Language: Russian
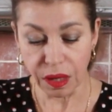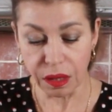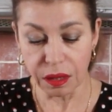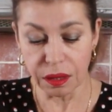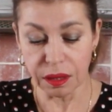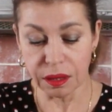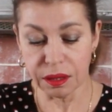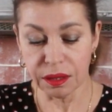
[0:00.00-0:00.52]

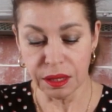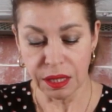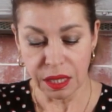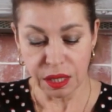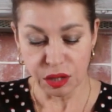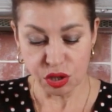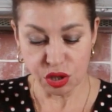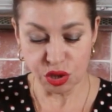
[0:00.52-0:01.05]
а,
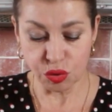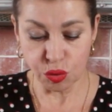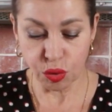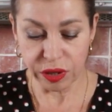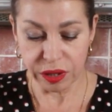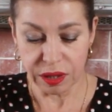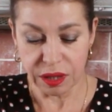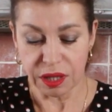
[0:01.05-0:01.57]

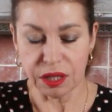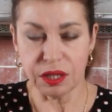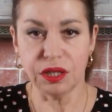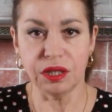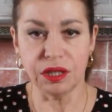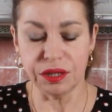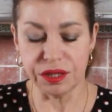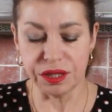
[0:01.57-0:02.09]
соль
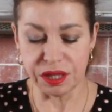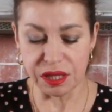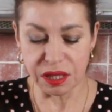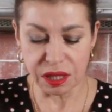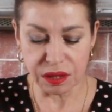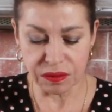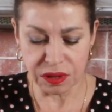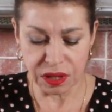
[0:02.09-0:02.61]
и
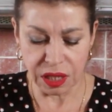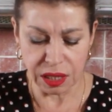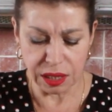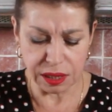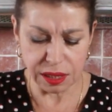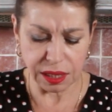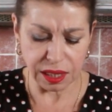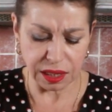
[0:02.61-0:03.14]
идированная
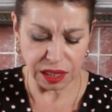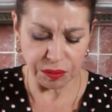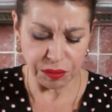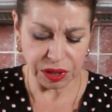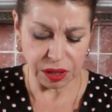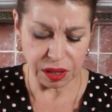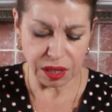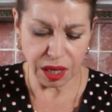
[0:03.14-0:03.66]
или с
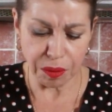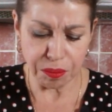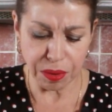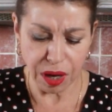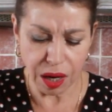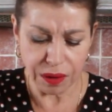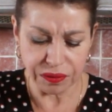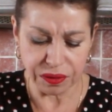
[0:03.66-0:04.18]
какими-то
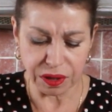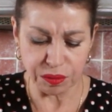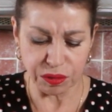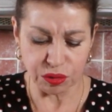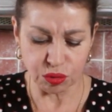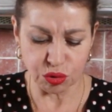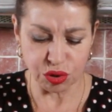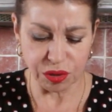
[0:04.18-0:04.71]
добавками.
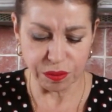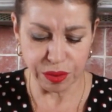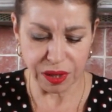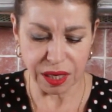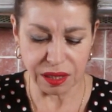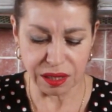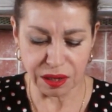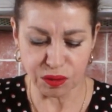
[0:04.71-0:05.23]
Нужно
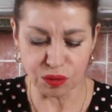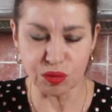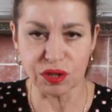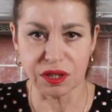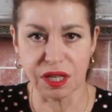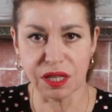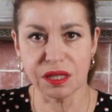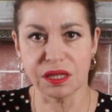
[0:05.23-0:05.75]
брать такую,
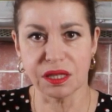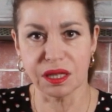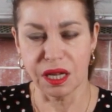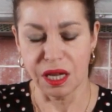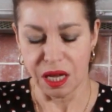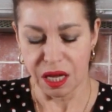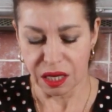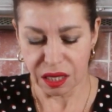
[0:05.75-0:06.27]
знаете,
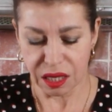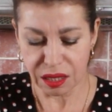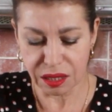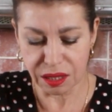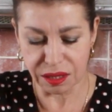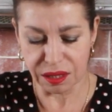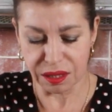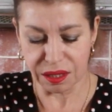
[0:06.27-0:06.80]
как
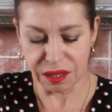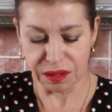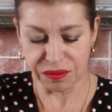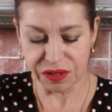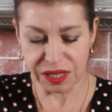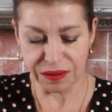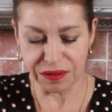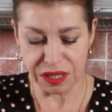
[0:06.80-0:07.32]
а, в
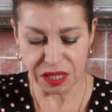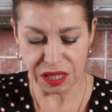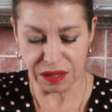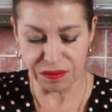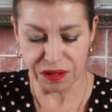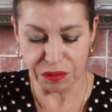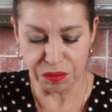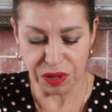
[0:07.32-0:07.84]

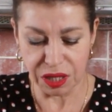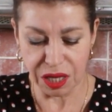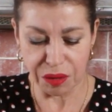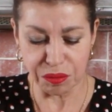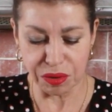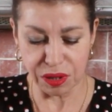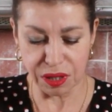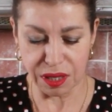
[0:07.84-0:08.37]
советские времена
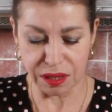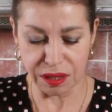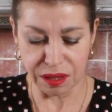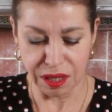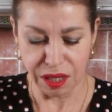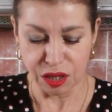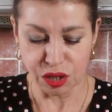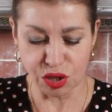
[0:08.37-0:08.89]
была
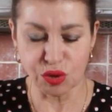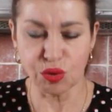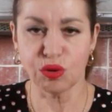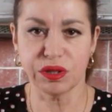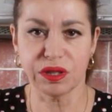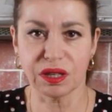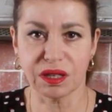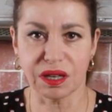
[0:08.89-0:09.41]

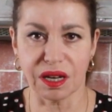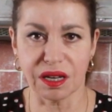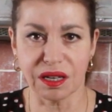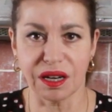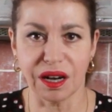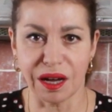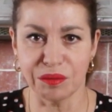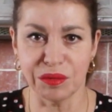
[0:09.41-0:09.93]
соль такая
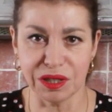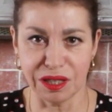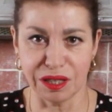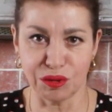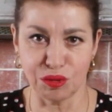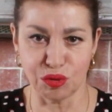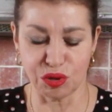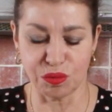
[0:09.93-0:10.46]
каменная,
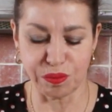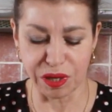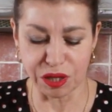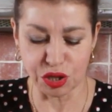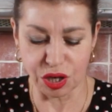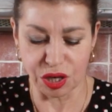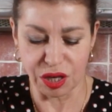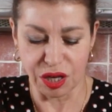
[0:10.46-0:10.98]
то есть
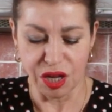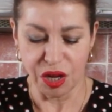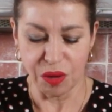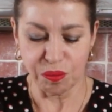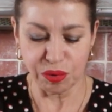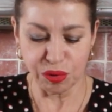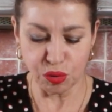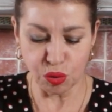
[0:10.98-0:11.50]
пачка
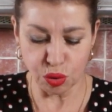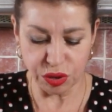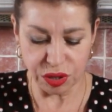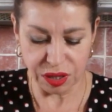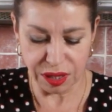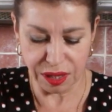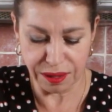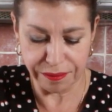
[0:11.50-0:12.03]

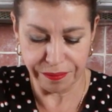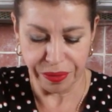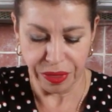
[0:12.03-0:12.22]
плотная.